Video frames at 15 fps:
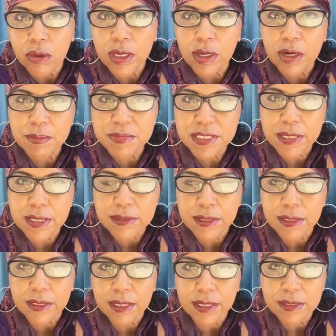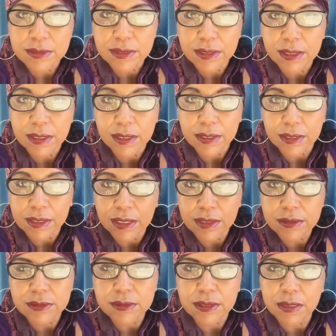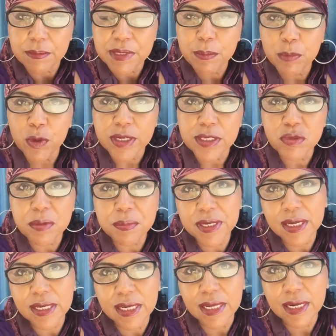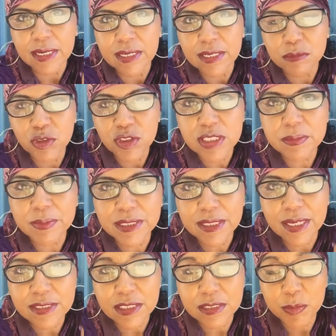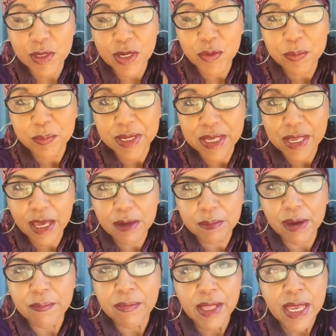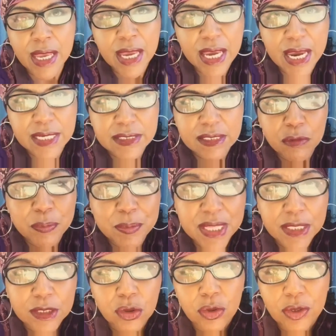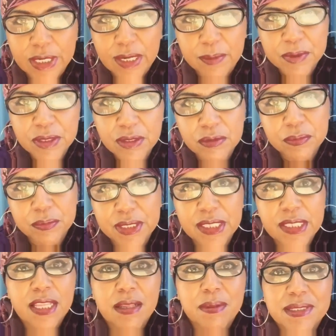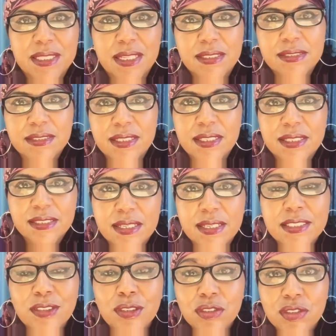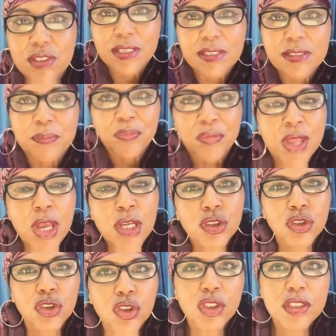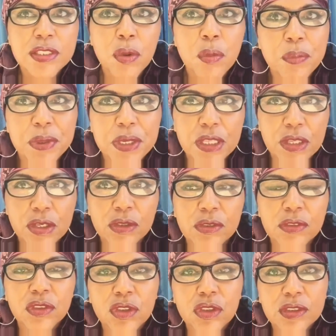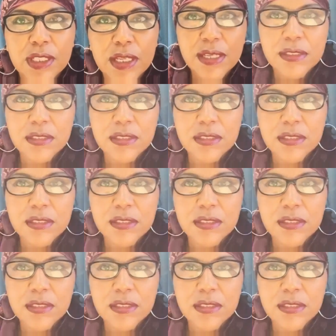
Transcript: Hola, hola mis queridas generalas y generales de la vida, por aquí su amiga Clara Muchísimas gracias por acompañarme. Este es un videito rápido, vine nada más a decirles que en estos días yo hice un video donde